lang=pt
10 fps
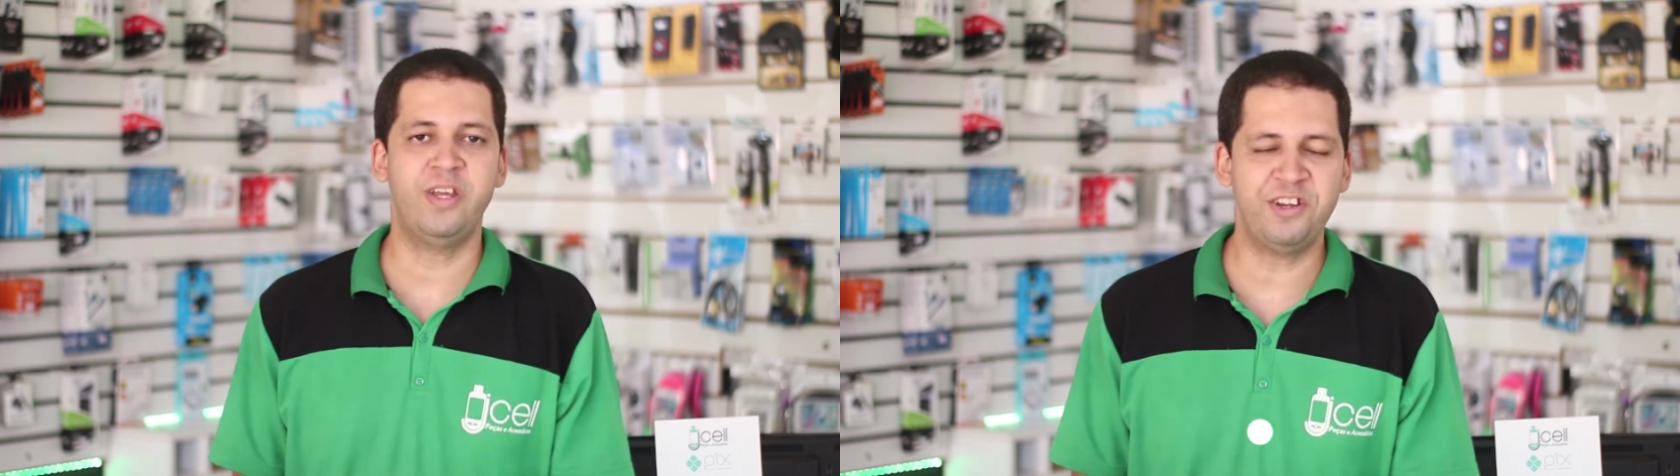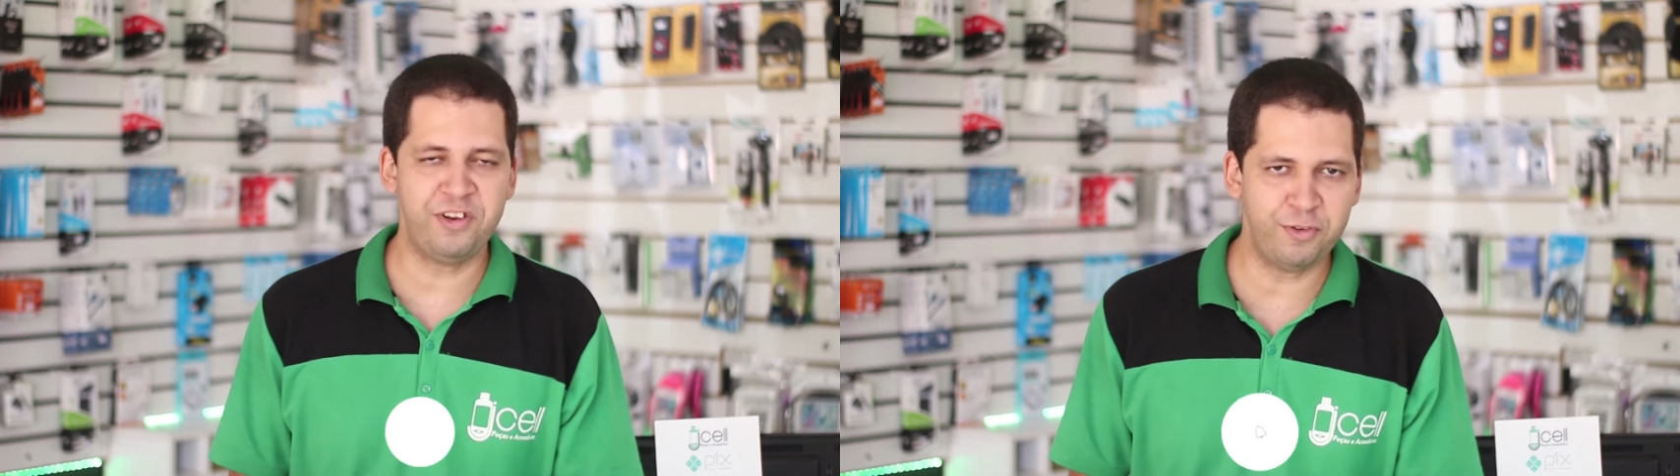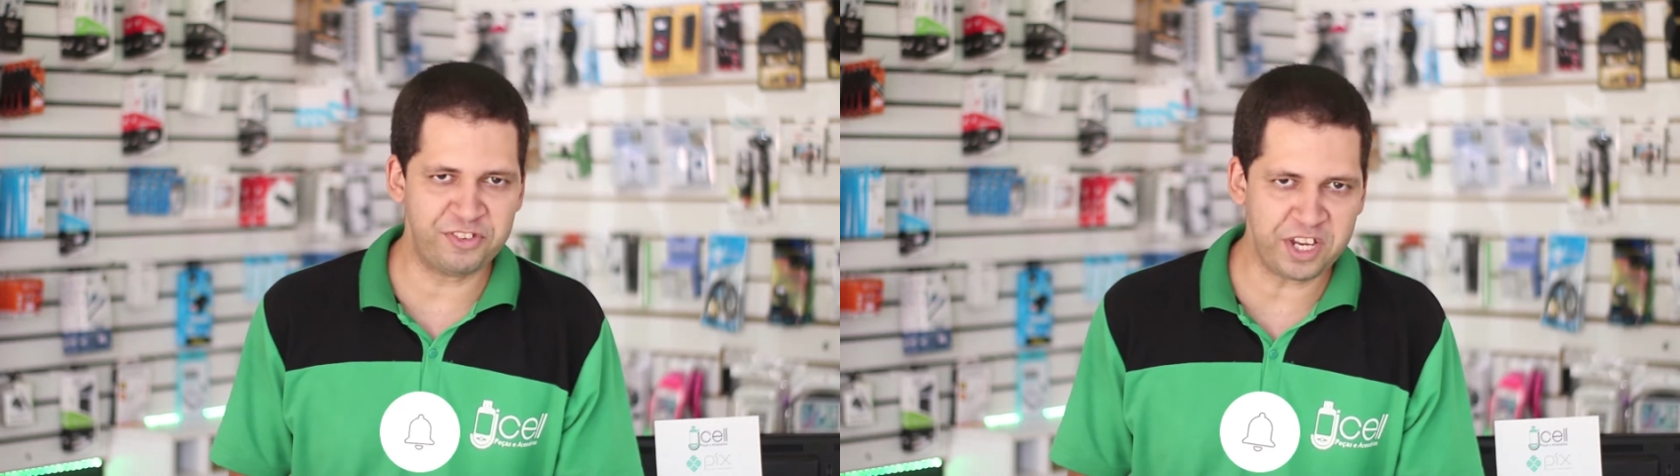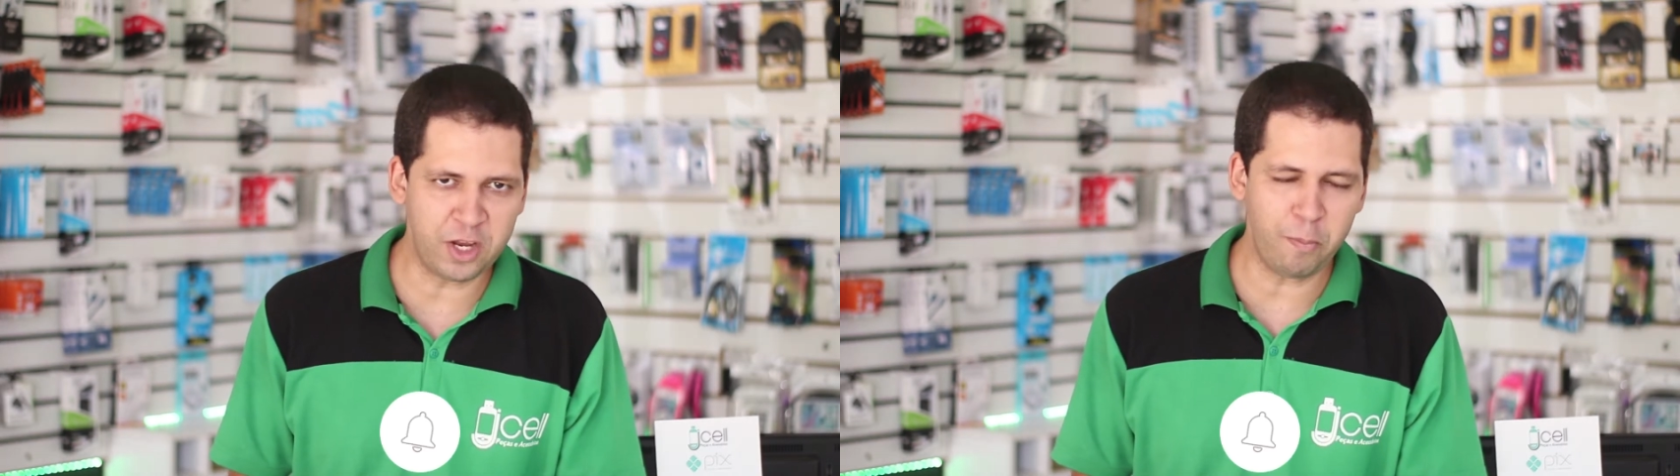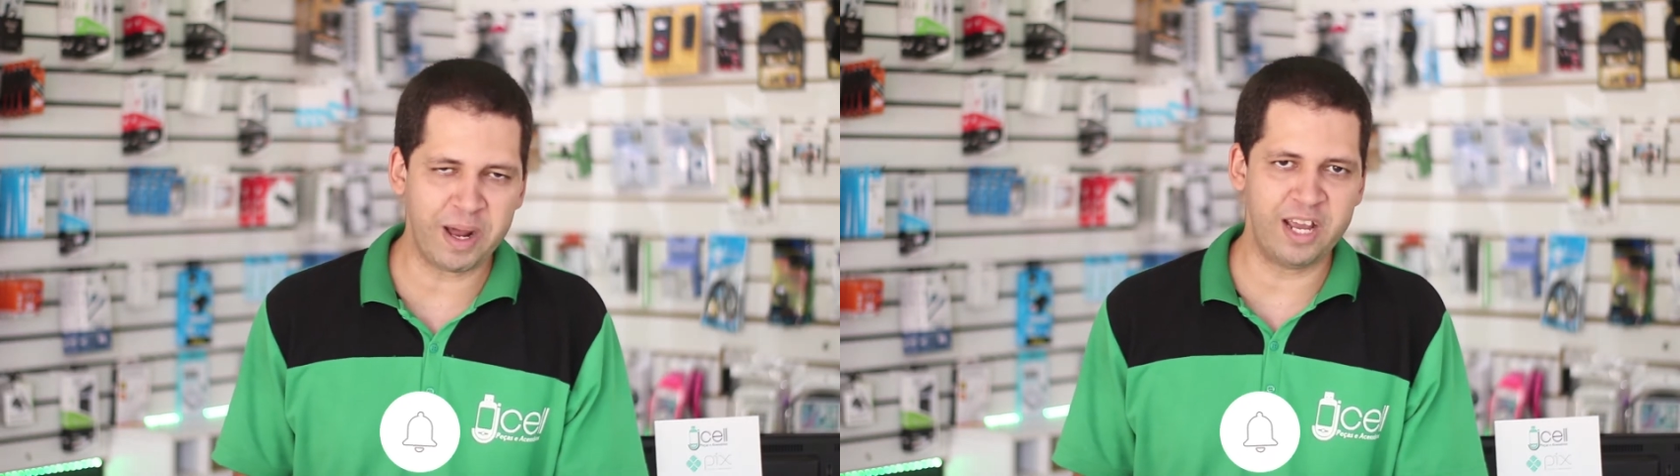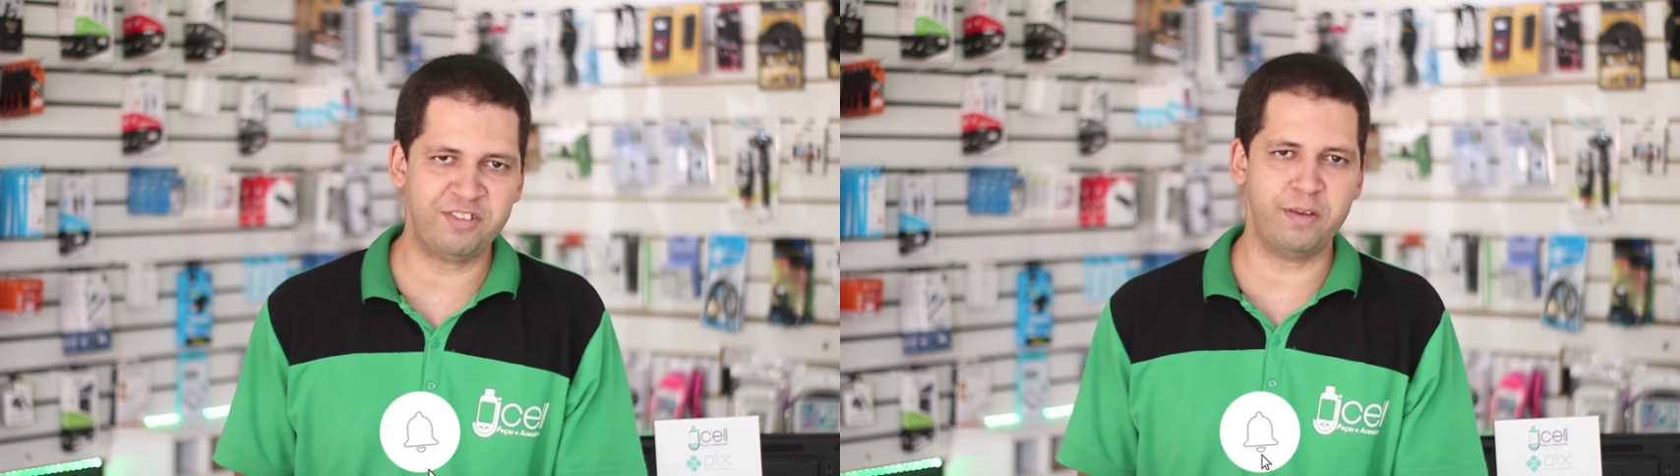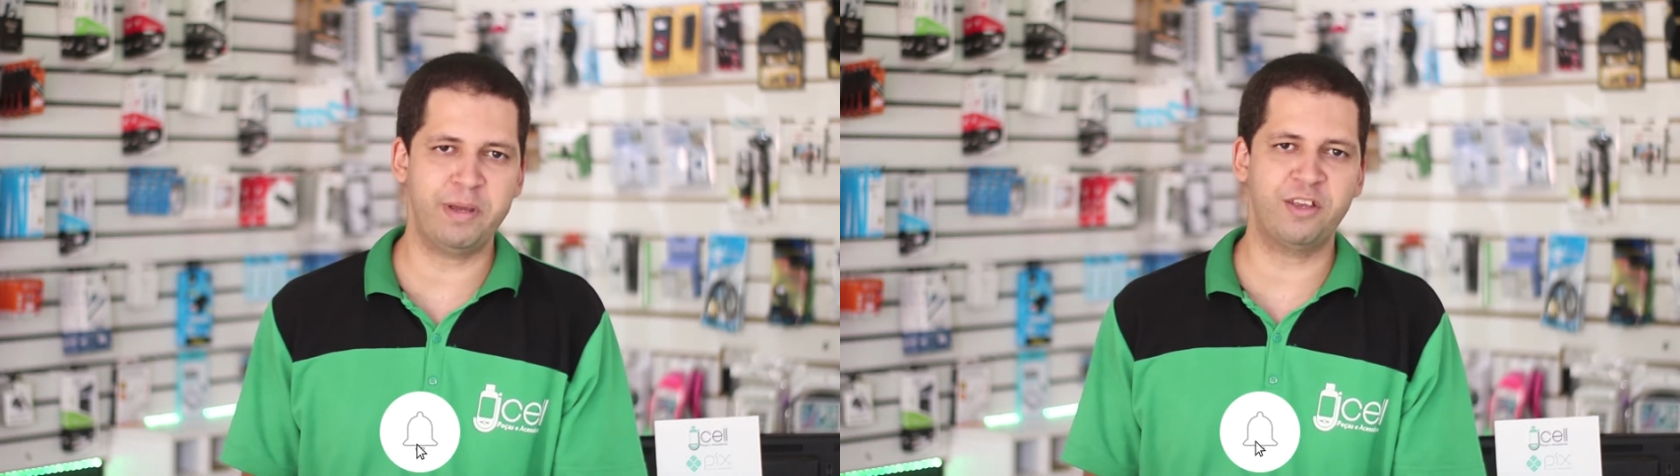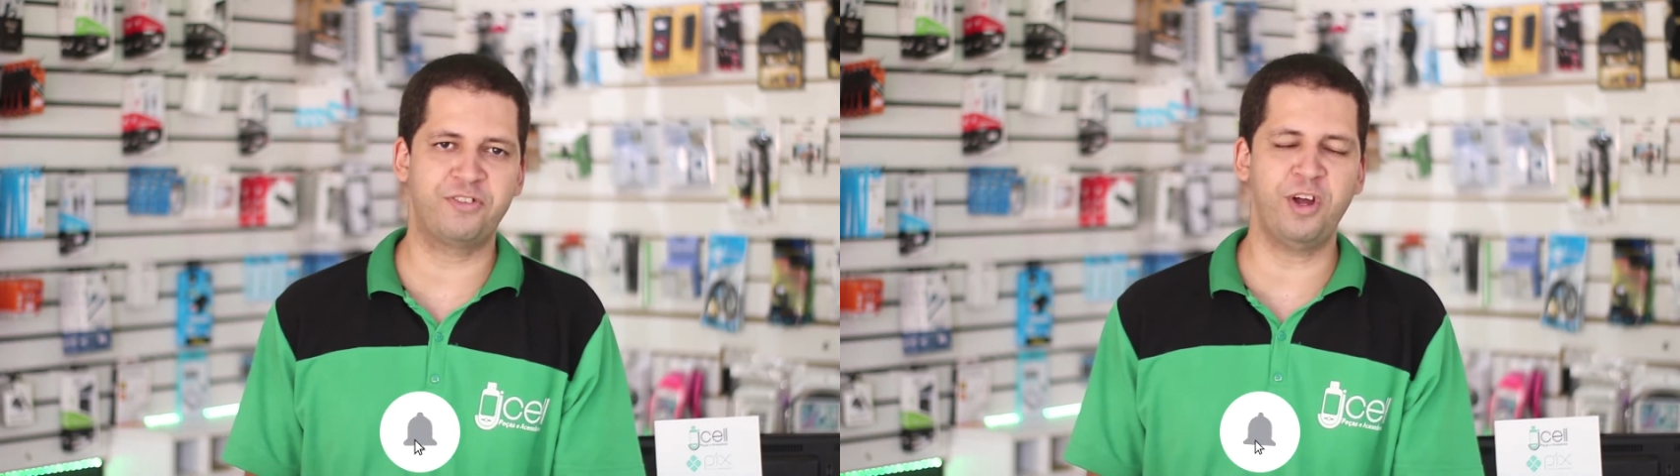e ative o sininho para receber as